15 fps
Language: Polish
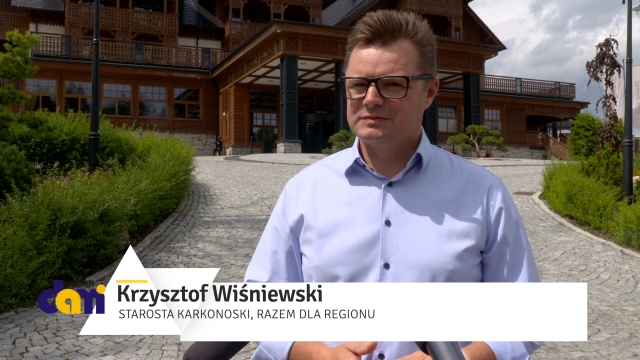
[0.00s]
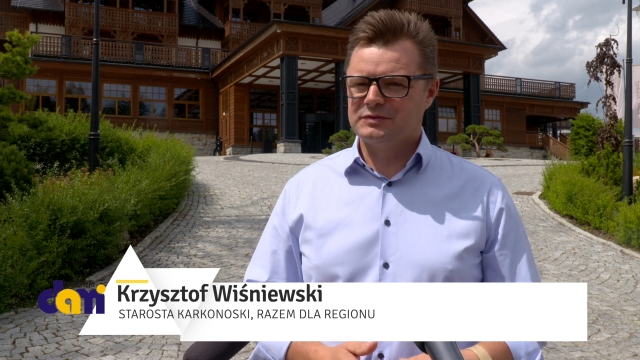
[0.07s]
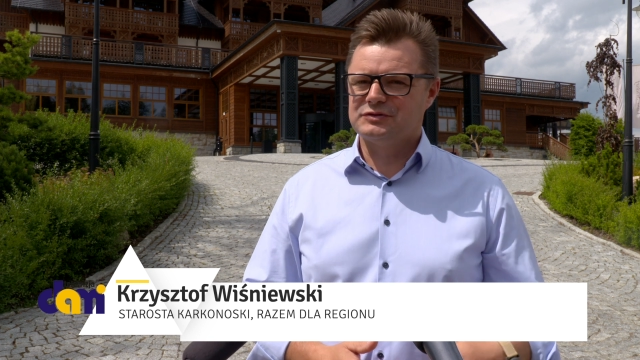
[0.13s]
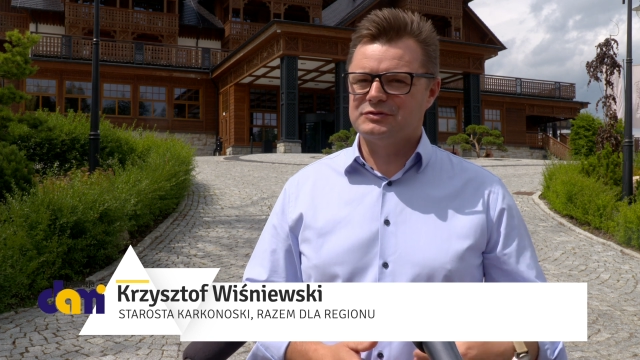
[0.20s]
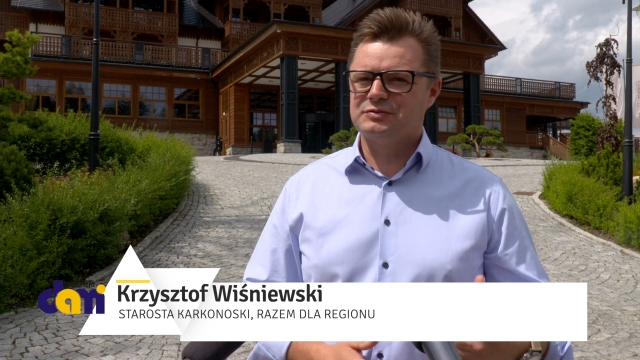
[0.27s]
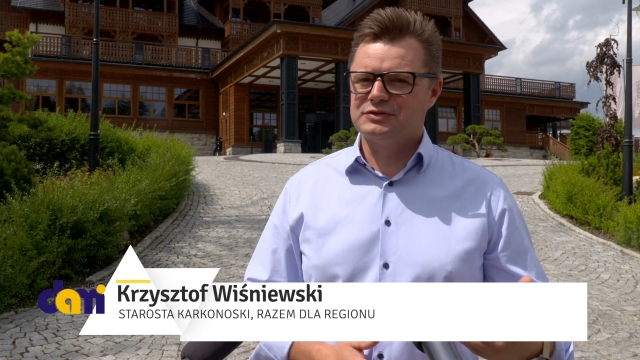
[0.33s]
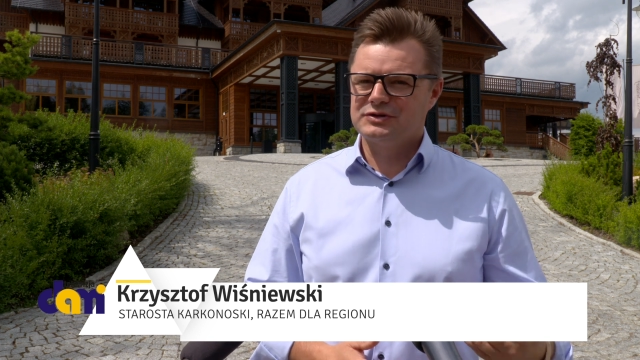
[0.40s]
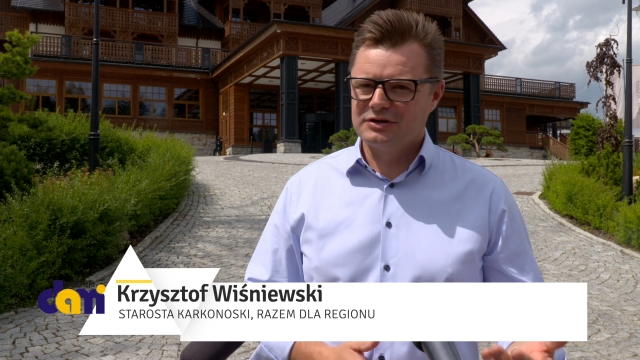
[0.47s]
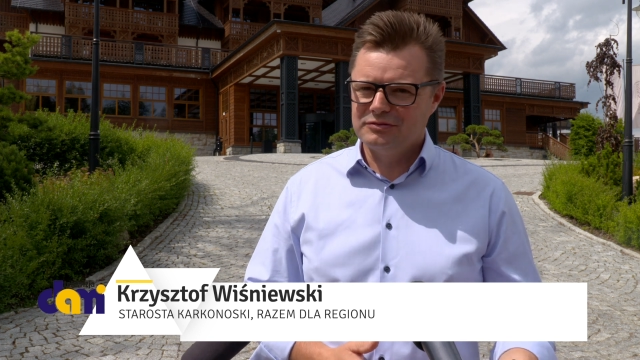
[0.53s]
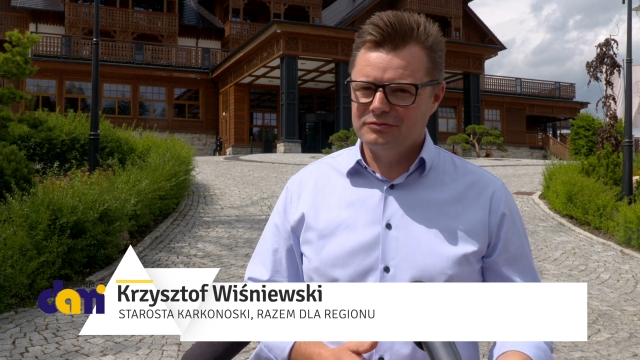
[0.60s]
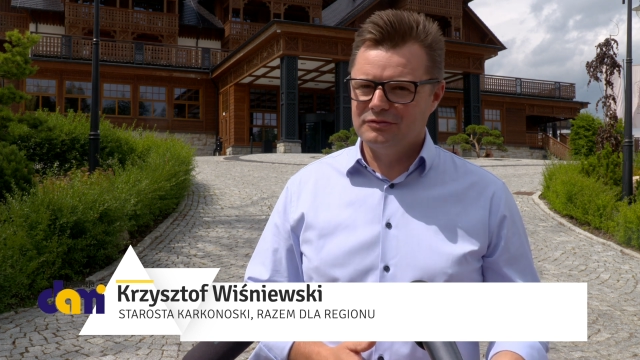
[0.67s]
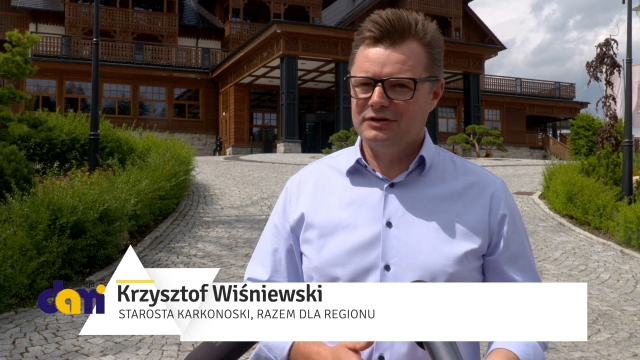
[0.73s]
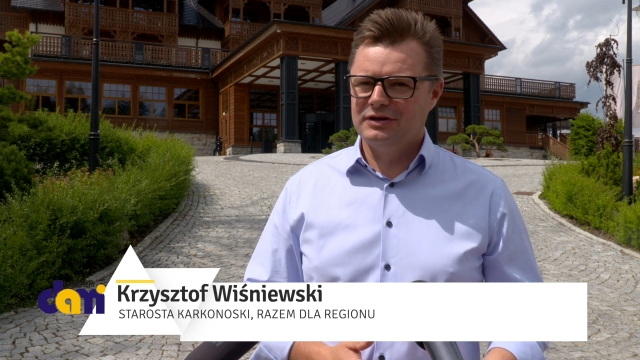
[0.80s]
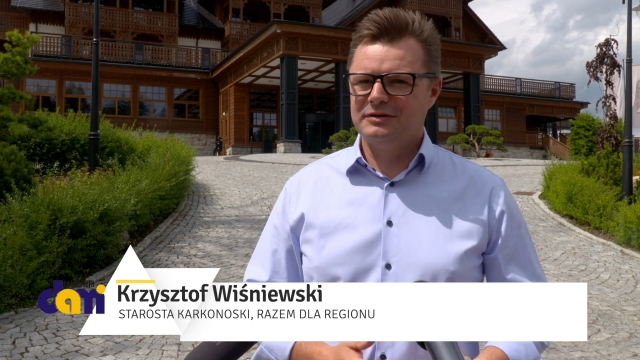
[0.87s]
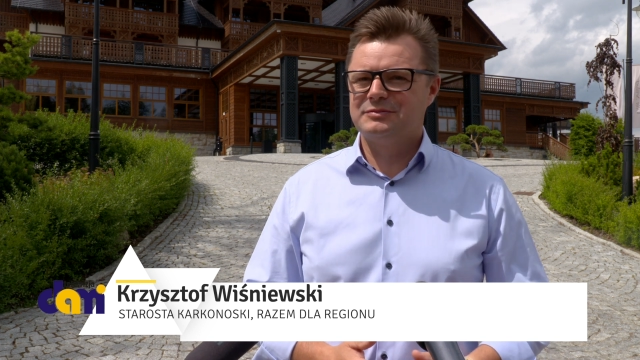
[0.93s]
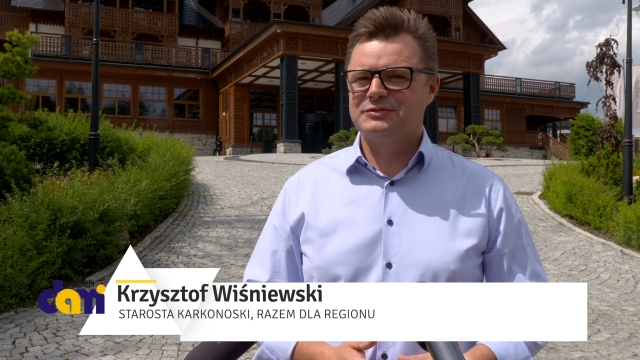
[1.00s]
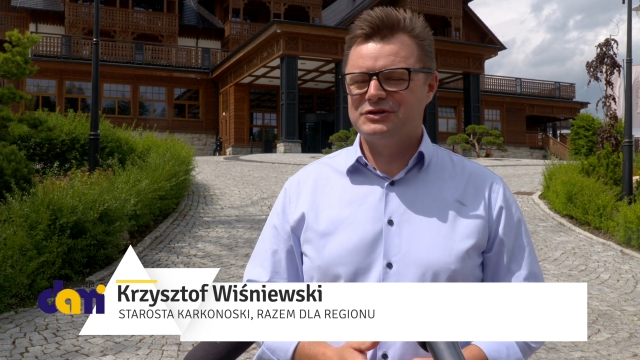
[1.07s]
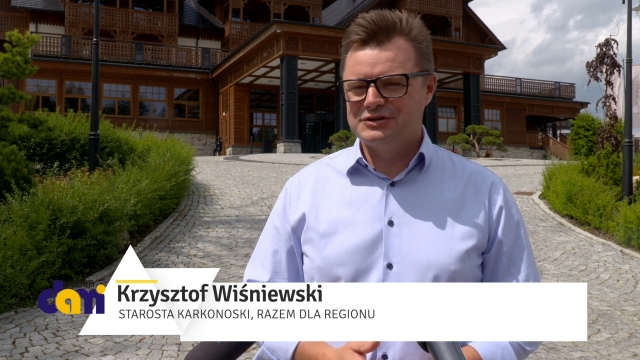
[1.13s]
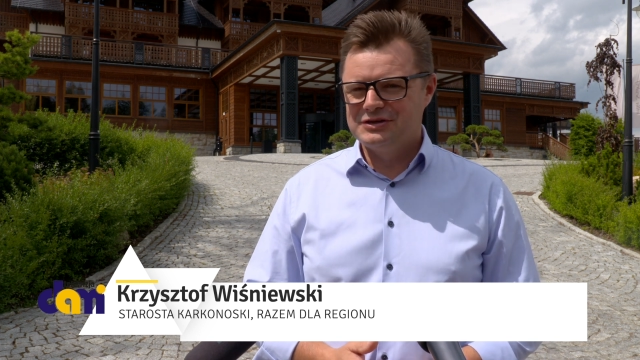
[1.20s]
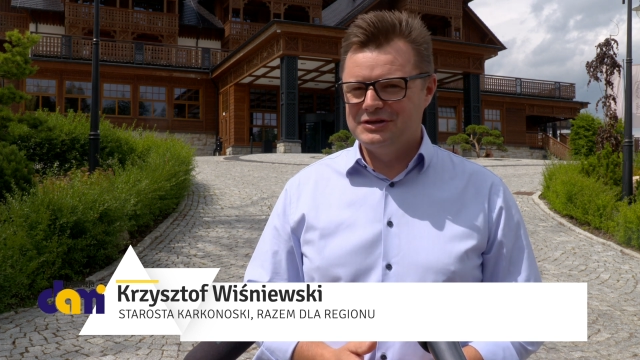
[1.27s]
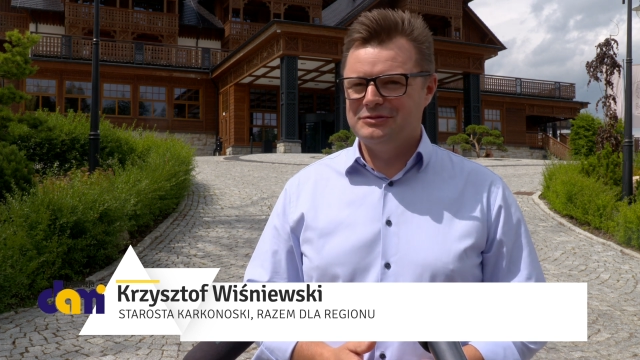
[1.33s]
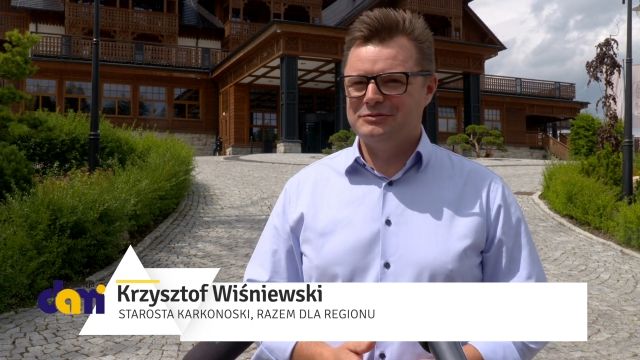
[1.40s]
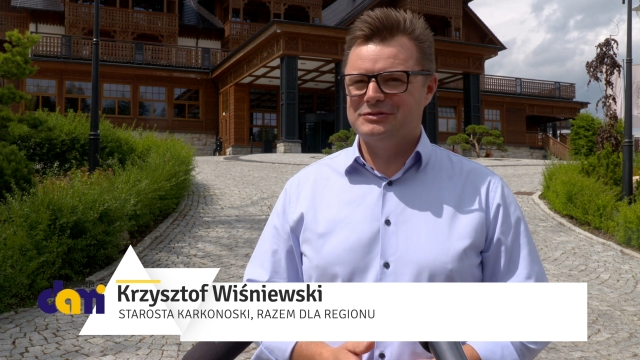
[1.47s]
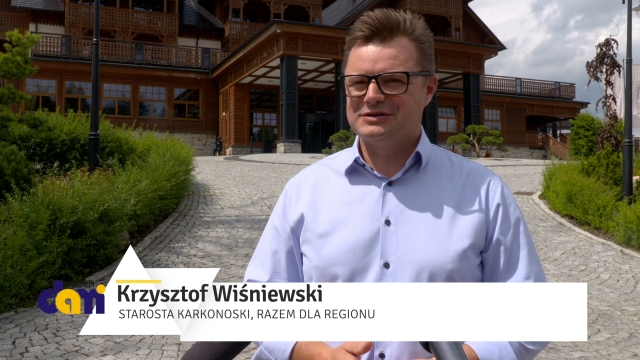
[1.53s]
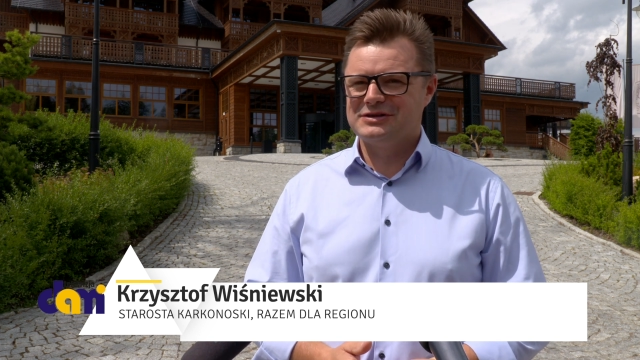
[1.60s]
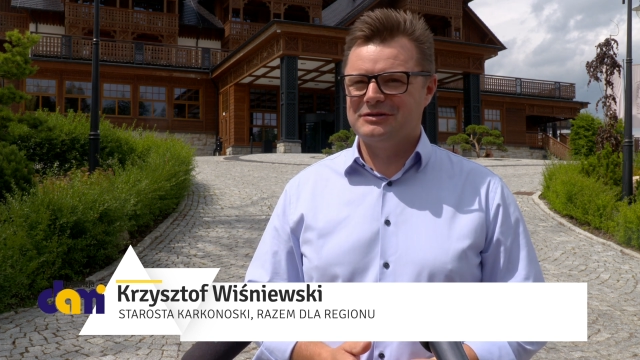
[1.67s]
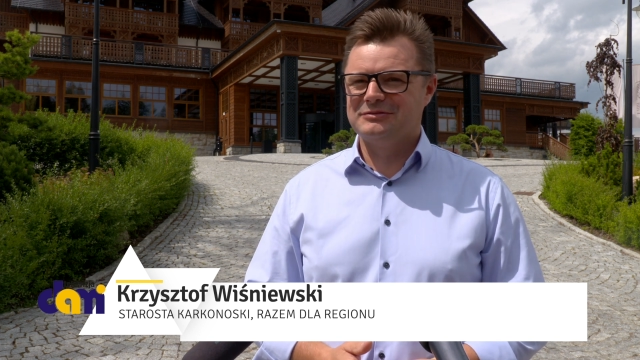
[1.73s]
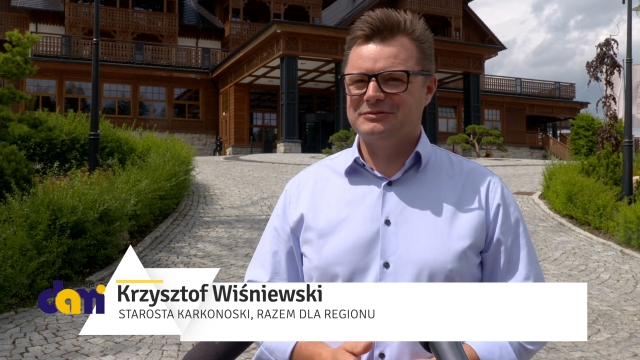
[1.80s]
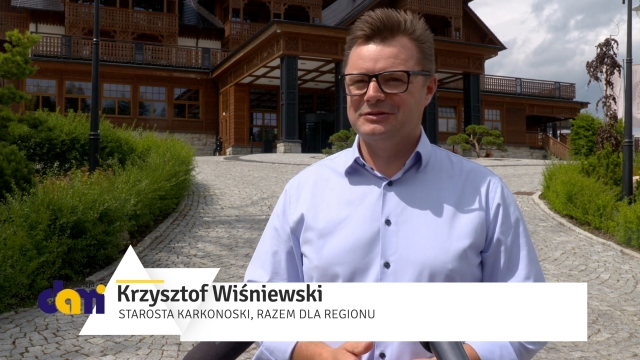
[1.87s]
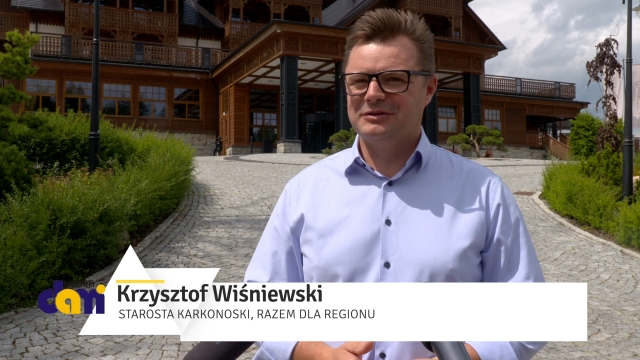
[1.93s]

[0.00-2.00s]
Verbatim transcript: w sposób szczególny przyczyniły się